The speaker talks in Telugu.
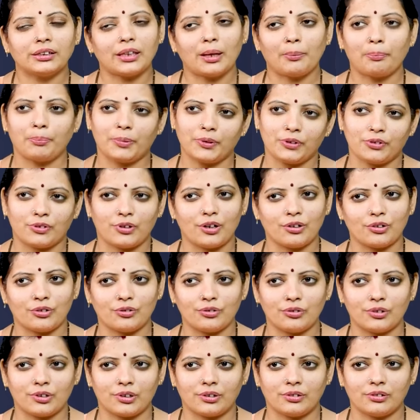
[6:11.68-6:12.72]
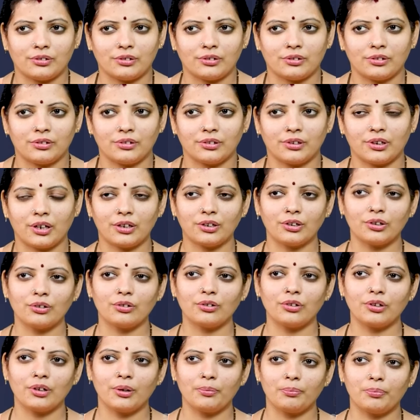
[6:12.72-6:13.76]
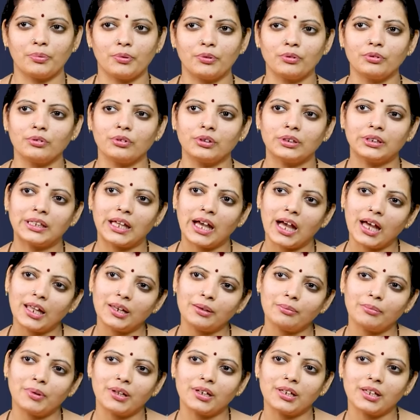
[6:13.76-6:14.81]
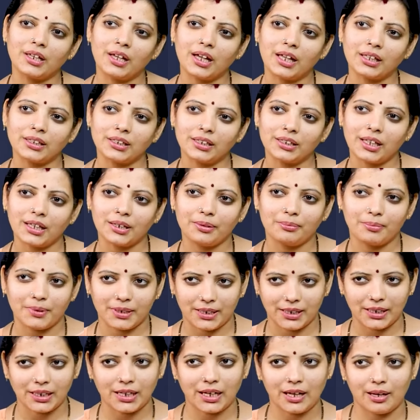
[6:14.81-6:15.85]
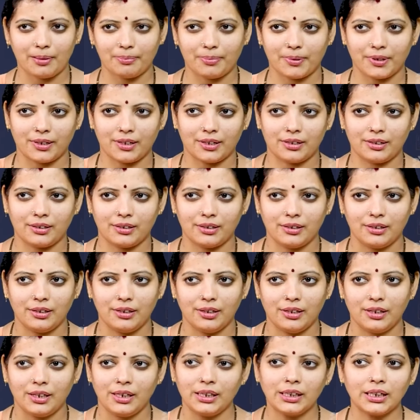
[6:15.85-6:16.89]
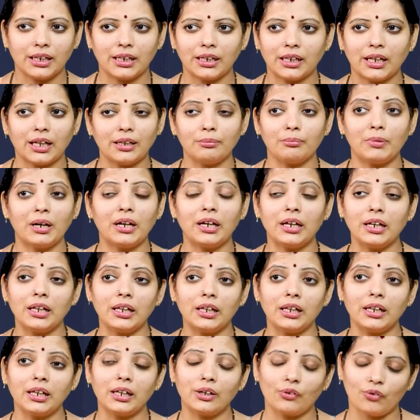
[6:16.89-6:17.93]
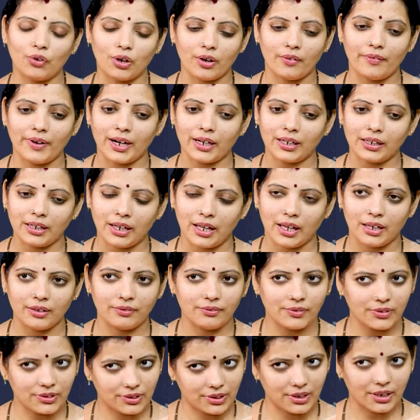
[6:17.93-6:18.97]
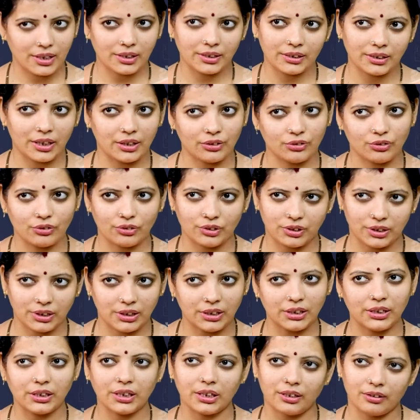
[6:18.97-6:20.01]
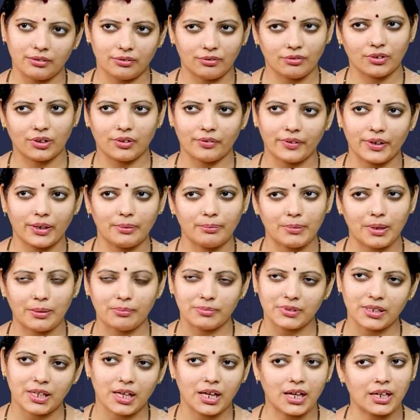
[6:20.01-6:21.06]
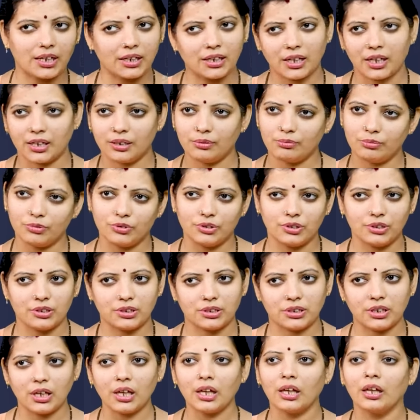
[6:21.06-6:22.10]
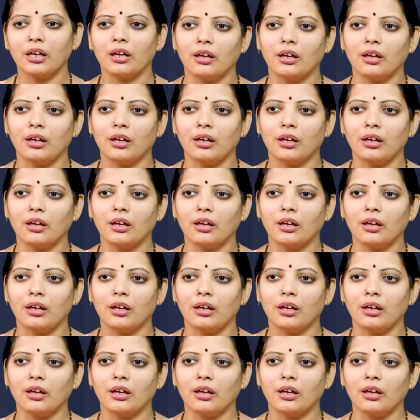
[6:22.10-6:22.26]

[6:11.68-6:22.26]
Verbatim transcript: తప్పదు కట్టుకుంటాం కట్టుకున్నప్పుడు దాని మర్యాద దాన్ని మనం కాపాడాలి ఎందుకంటే అది మళ్ళీ ఒకవేళ నాన్ వెజ్ కానీ దాంతో తింటే ఒకవేళ మాంసాహారం కానీ భుజిస్తే